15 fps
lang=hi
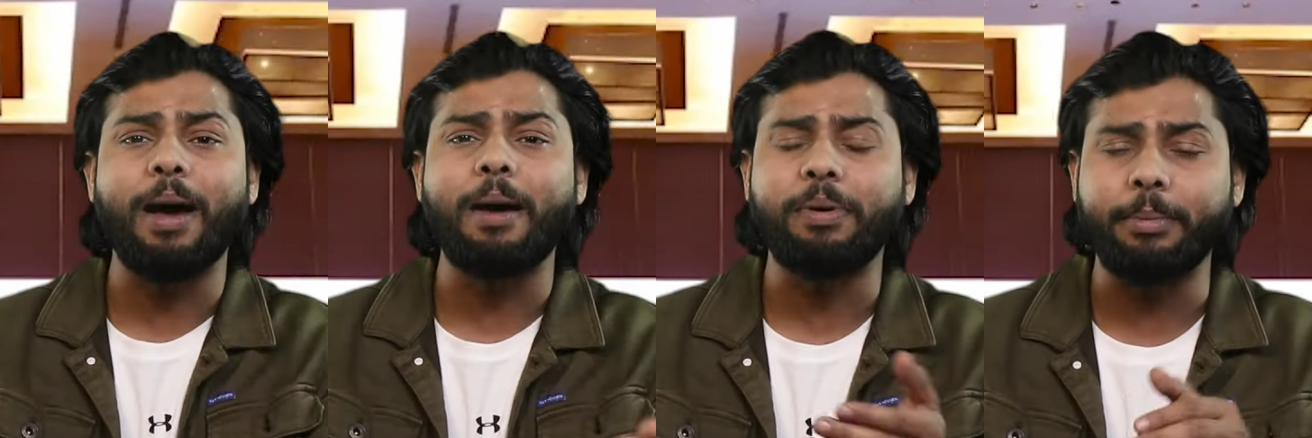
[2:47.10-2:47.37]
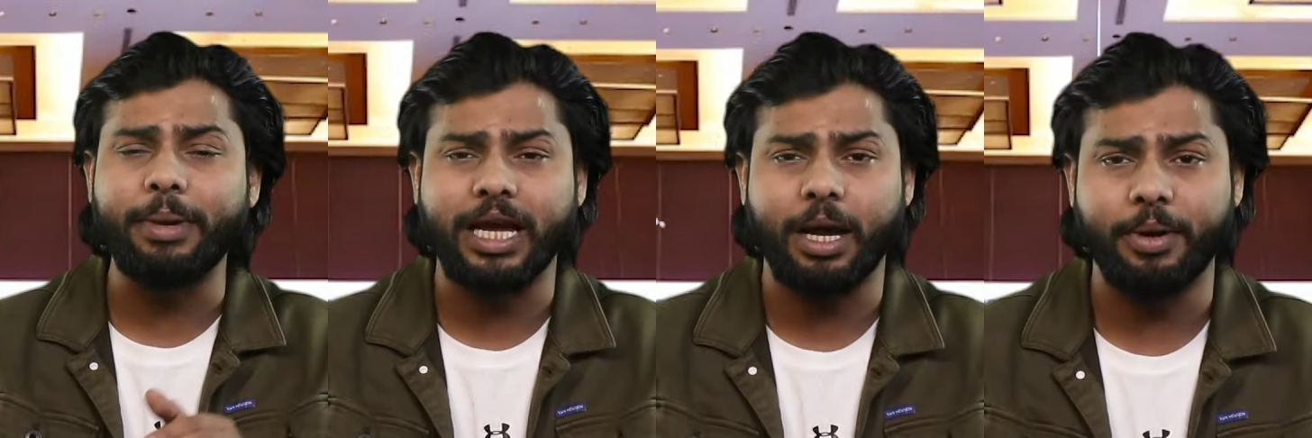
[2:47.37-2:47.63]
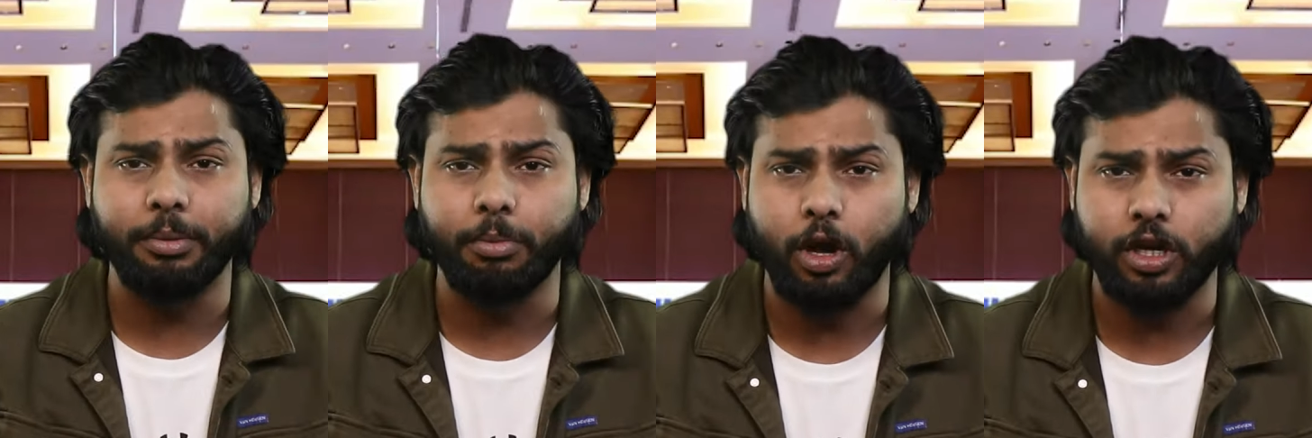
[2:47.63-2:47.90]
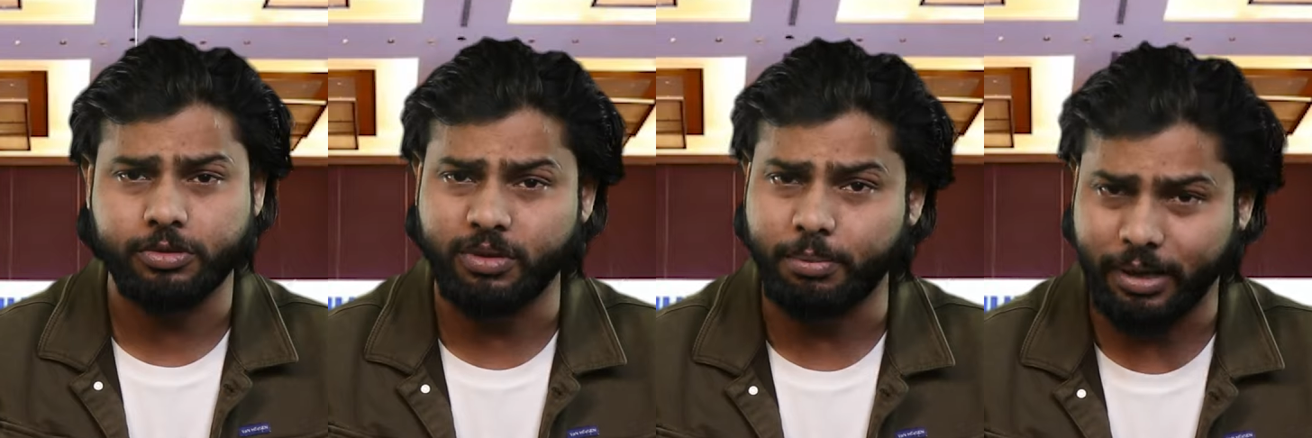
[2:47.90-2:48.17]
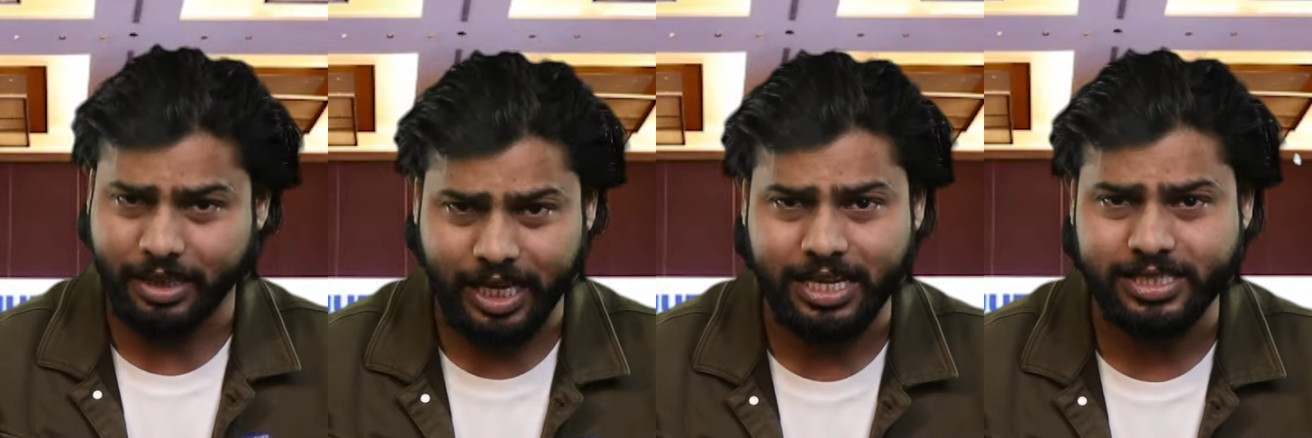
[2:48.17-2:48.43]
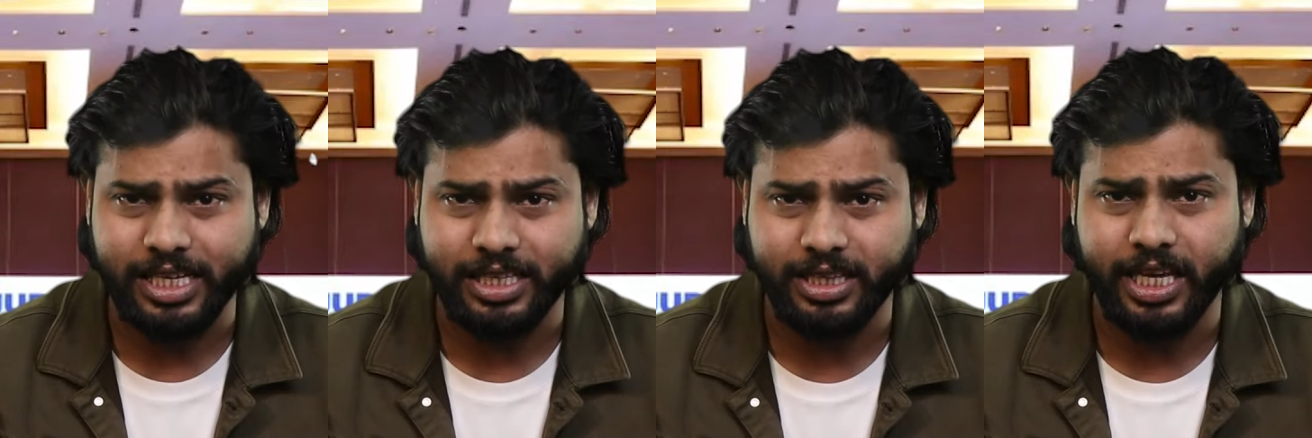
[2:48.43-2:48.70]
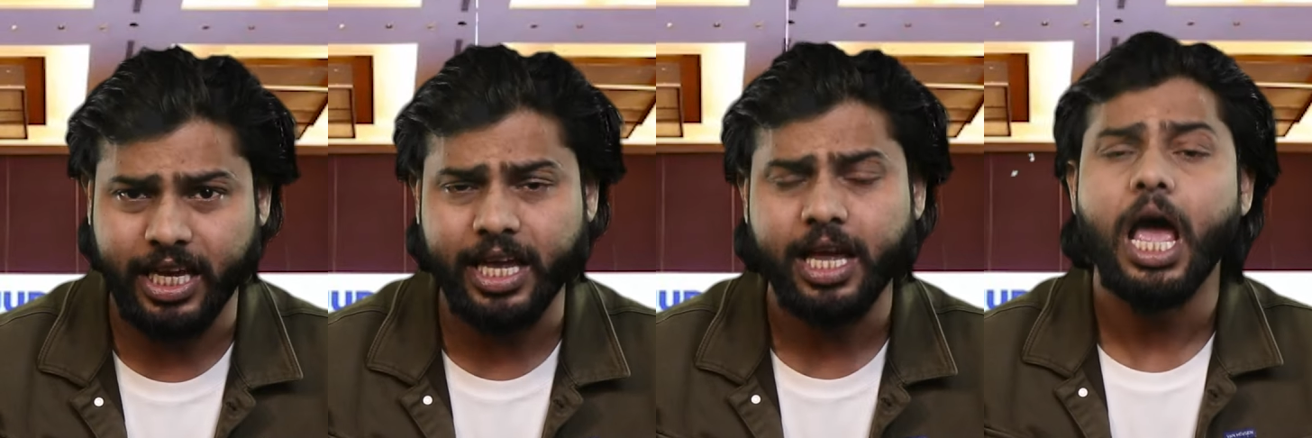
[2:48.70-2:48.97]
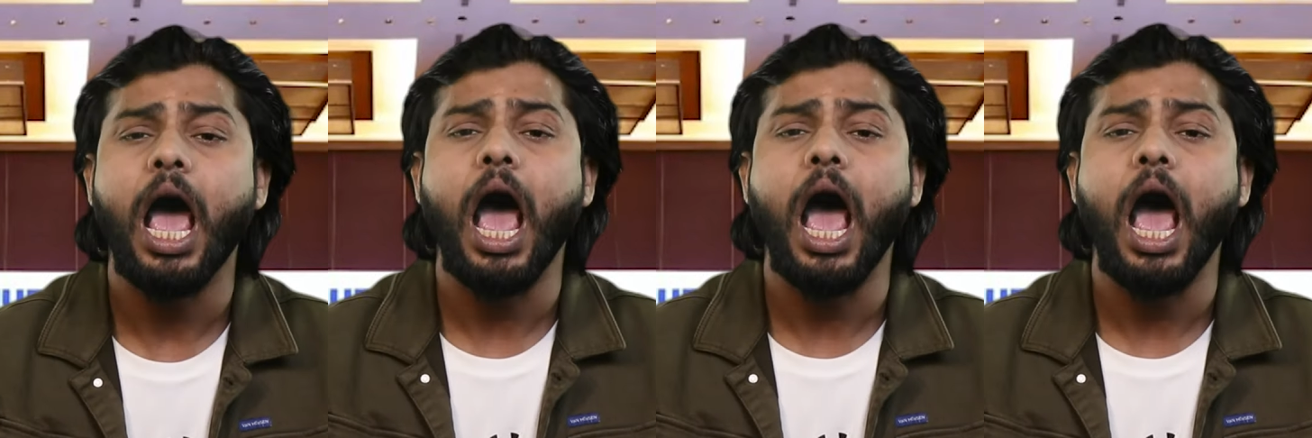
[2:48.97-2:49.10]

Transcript: आप हमें कमेंट बॉक्स में बता सकते हैं